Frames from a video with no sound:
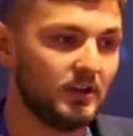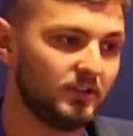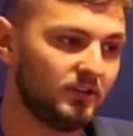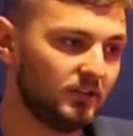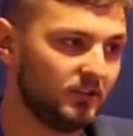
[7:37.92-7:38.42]

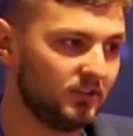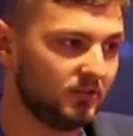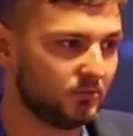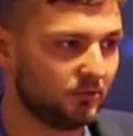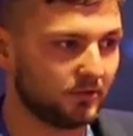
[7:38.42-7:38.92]

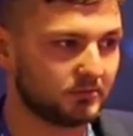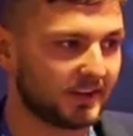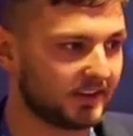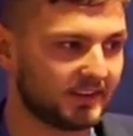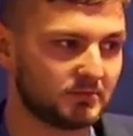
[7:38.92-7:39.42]
i mówią
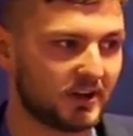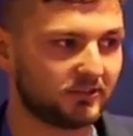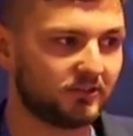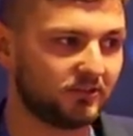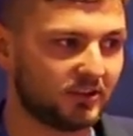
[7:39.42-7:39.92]
takie
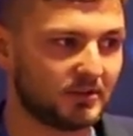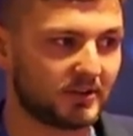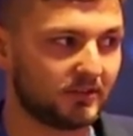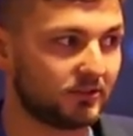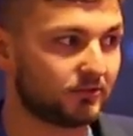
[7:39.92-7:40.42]
smaczki, że
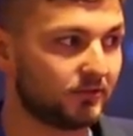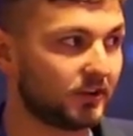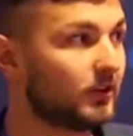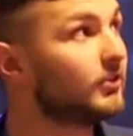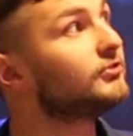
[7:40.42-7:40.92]
naprawdę
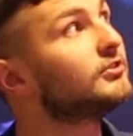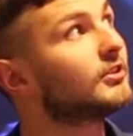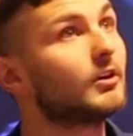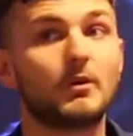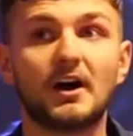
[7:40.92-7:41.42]
człowiek chodzi i
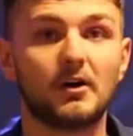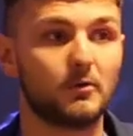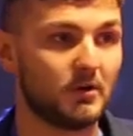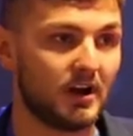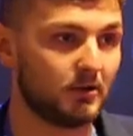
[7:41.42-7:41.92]
tylko
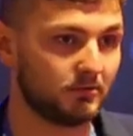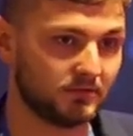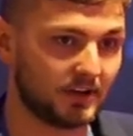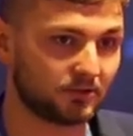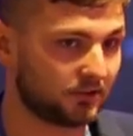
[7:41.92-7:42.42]
wow, wow.
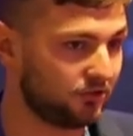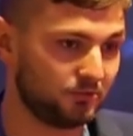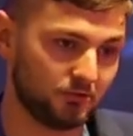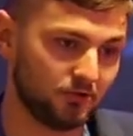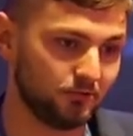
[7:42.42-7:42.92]
A to kiedyś
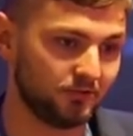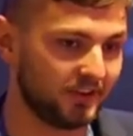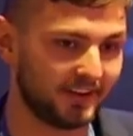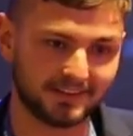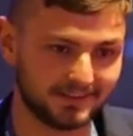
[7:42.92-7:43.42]
było
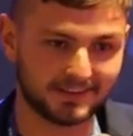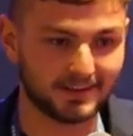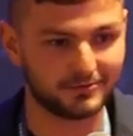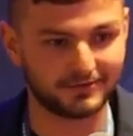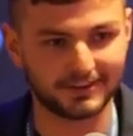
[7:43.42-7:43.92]
nudne,
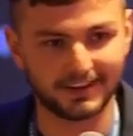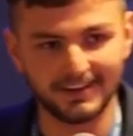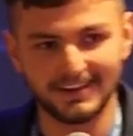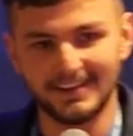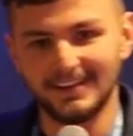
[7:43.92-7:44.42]
niesamowite.
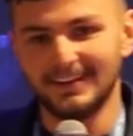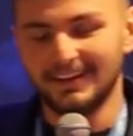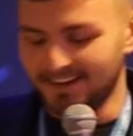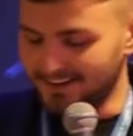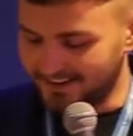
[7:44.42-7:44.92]

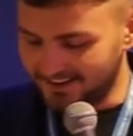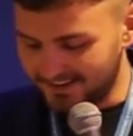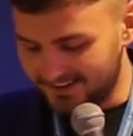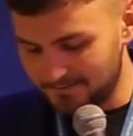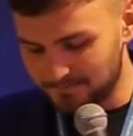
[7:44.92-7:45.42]
E,
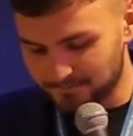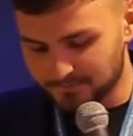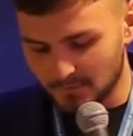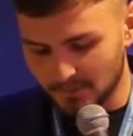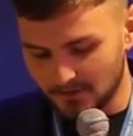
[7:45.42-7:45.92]

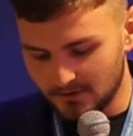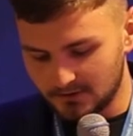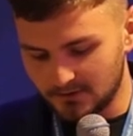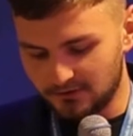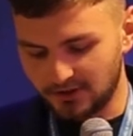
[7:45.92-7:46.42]

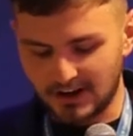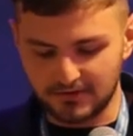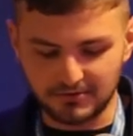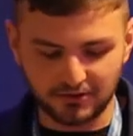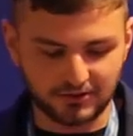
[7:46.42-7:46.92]

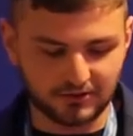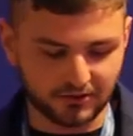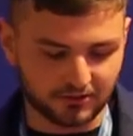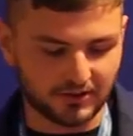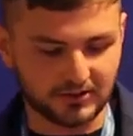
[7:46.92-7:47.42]
ciekawym też jest,
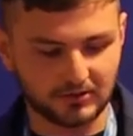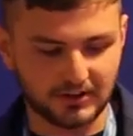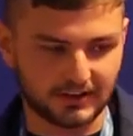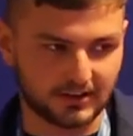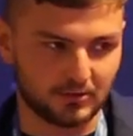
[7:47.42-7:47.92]
że często
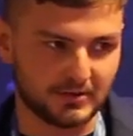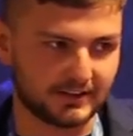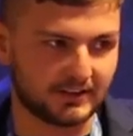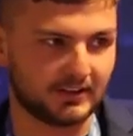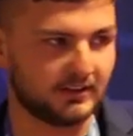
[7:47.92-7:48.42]
na takich
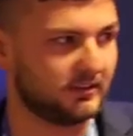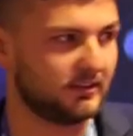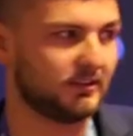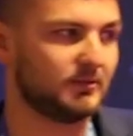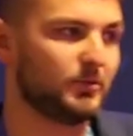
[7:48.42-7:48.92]
objazdach
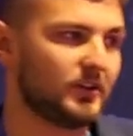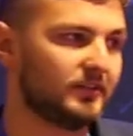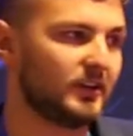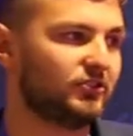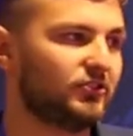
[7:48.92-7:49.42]
y,
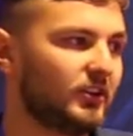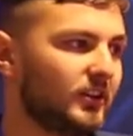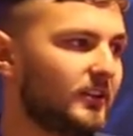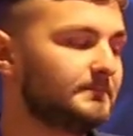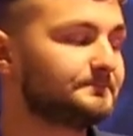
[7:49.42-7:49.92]
pojawia się,